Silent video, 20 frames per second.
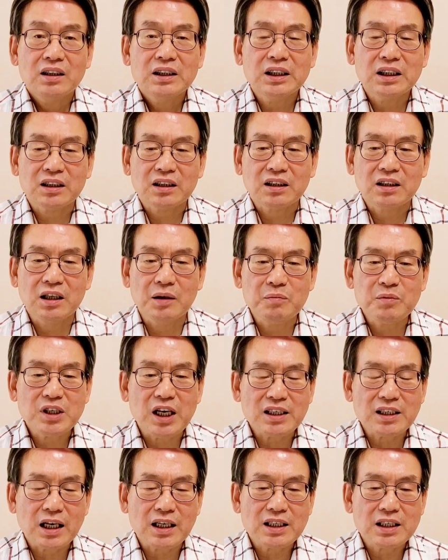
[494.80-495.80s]
즉
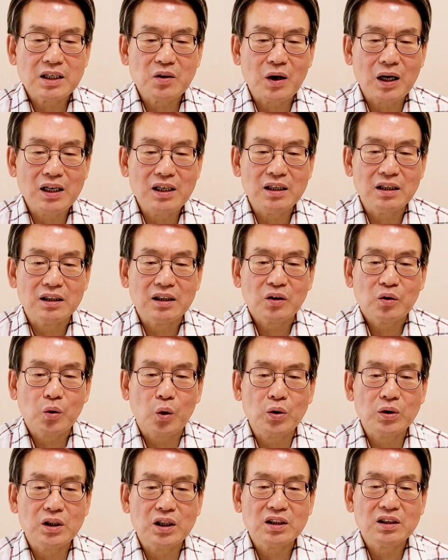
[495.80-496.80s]
검사 사칭 관련
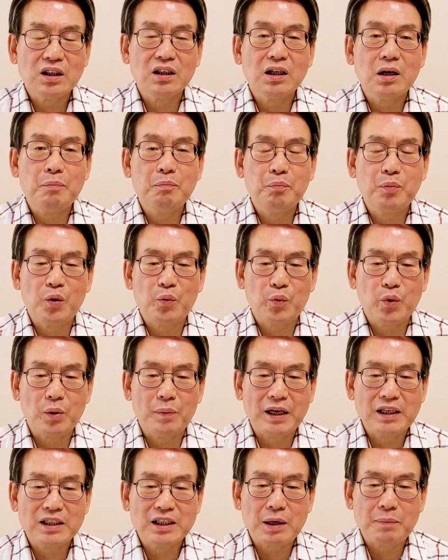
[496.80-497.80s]
공직선거법
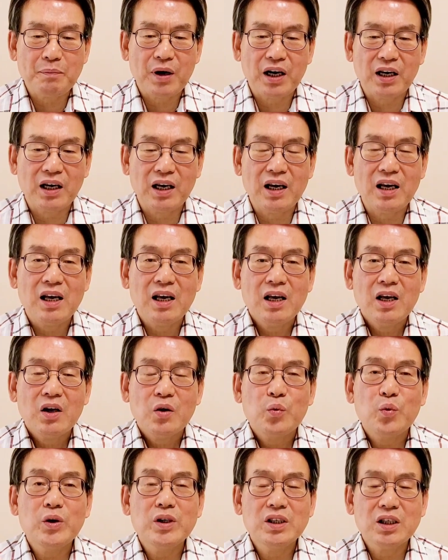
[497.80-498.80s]
위반 재판에
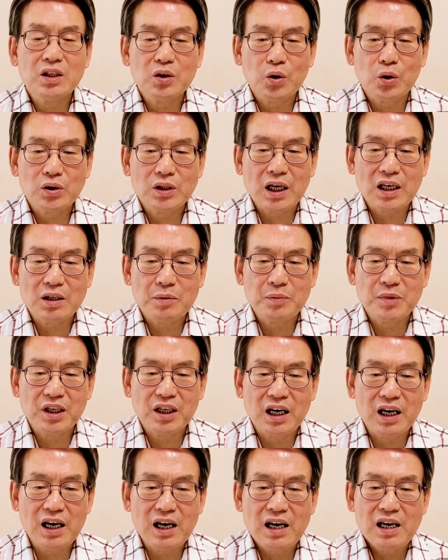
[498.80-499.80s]
위정교사
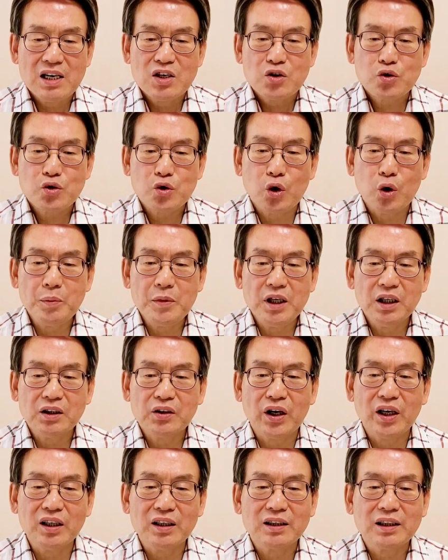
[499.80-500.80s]
혐의가
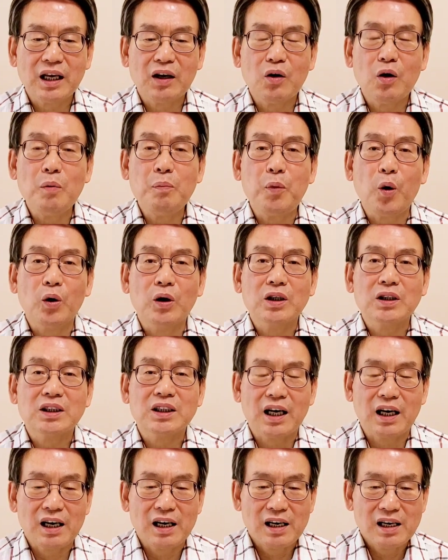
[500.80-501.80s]
소명되었다고 본
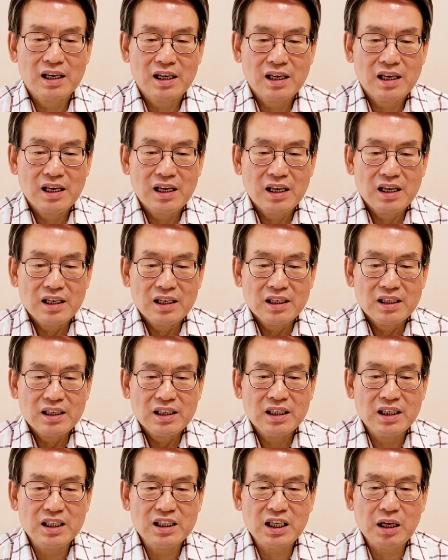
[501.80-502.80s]
것이다.
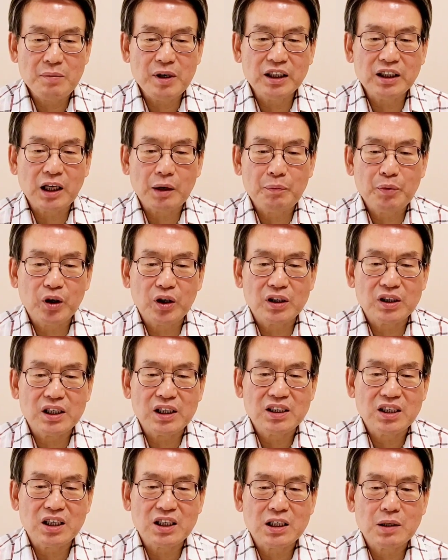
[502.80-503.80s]
이재명 대표는
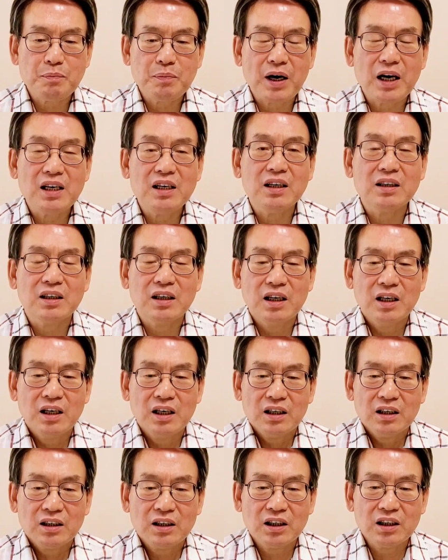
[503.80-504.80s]
2018년
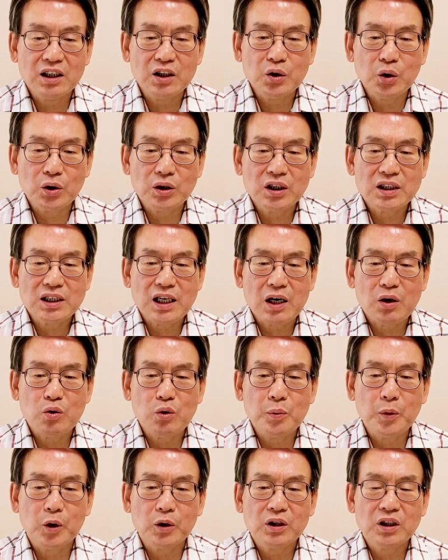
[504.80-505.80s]
경기도지사
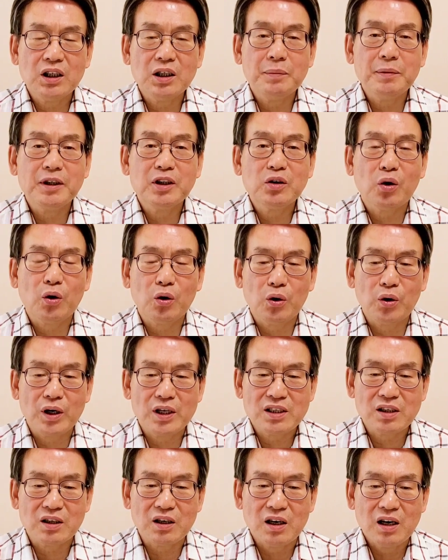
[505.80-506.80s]
후보 TV
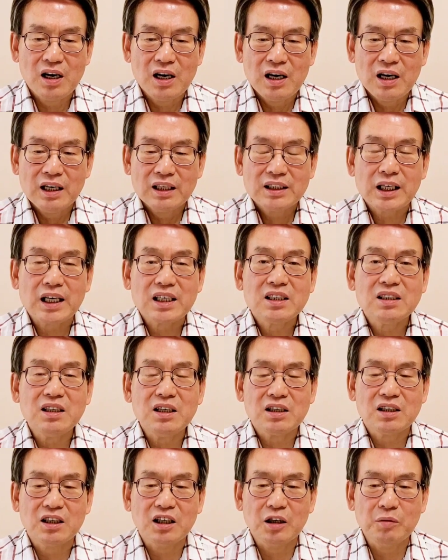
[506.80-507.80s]
토론에서
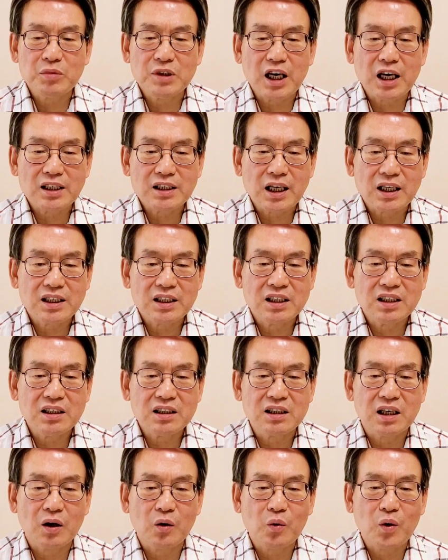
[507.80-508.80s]
자신의 검사
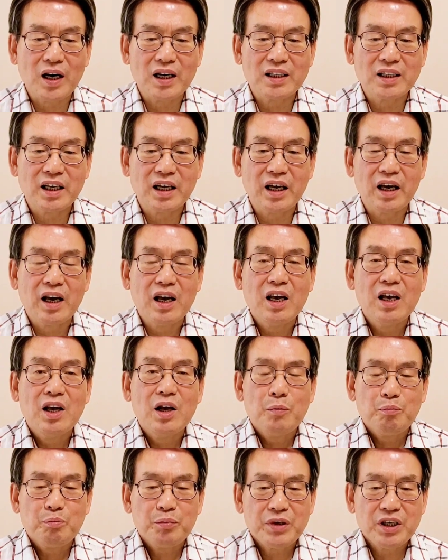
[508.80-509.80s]
사칭 전과에 대해
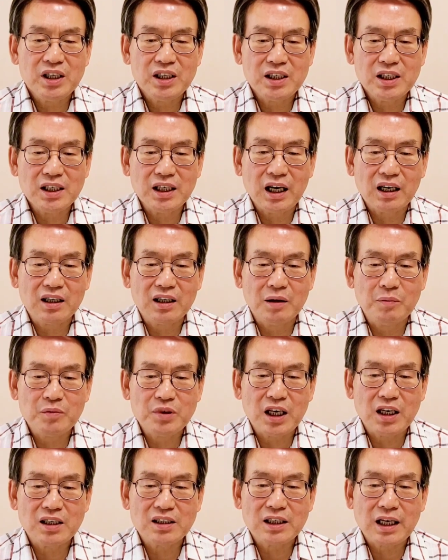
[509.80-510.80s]
PD가
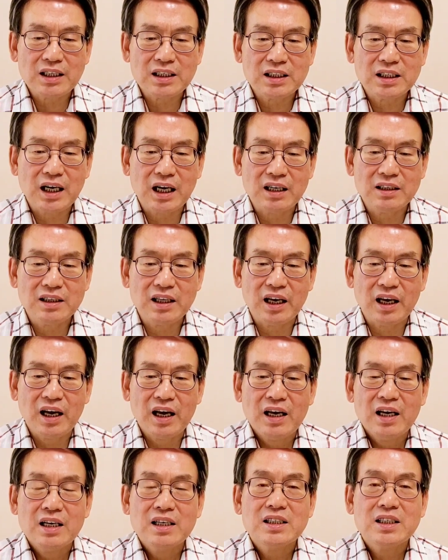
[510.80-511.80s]
검사를
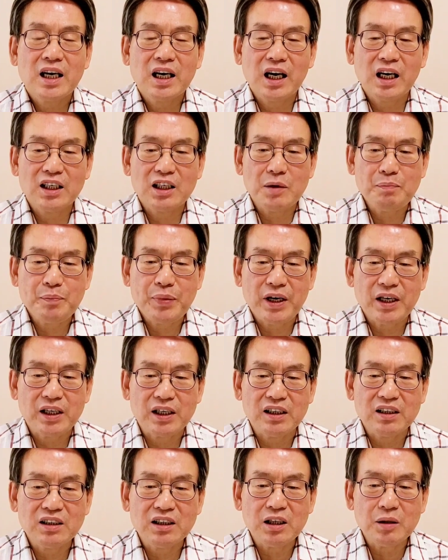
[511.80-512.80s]
사칭하는데 제가 옆에
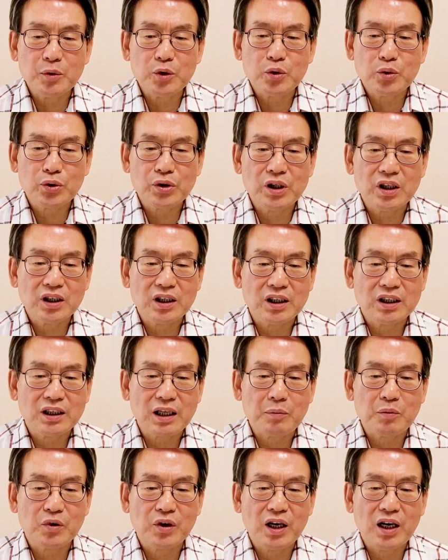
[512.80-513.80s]
인터뷰 중이었기
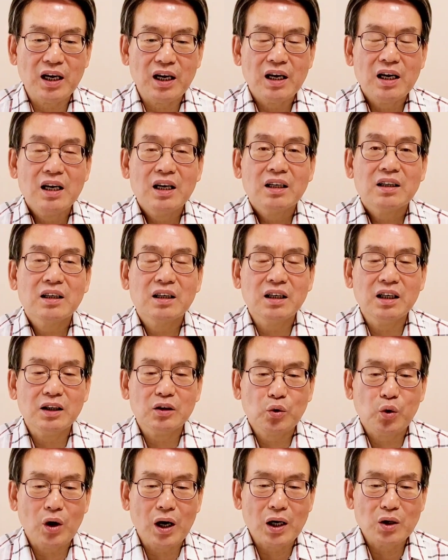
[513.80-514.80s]
때문에
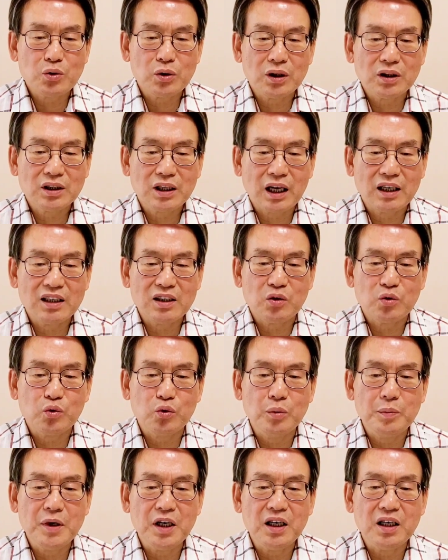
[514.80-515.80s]
그걸 도와주었다는
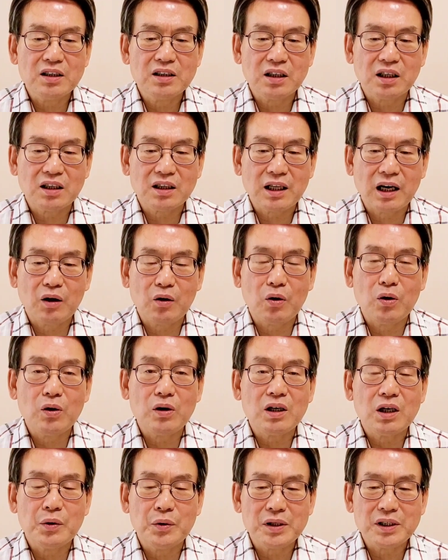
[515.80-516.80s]
누명을
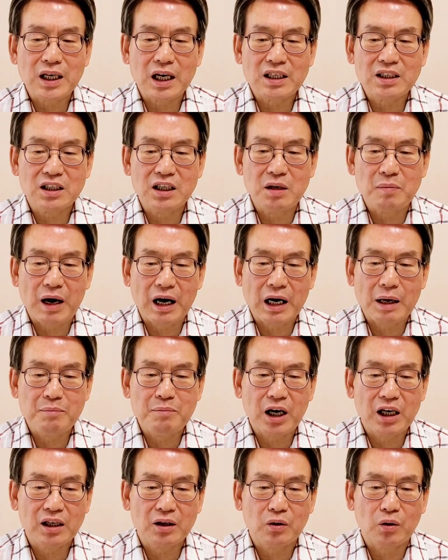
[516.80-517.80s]
썼다고 허위 사실을
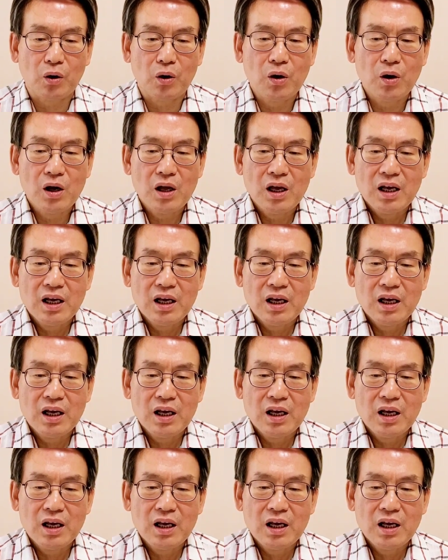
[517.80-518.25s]
말한 바 있고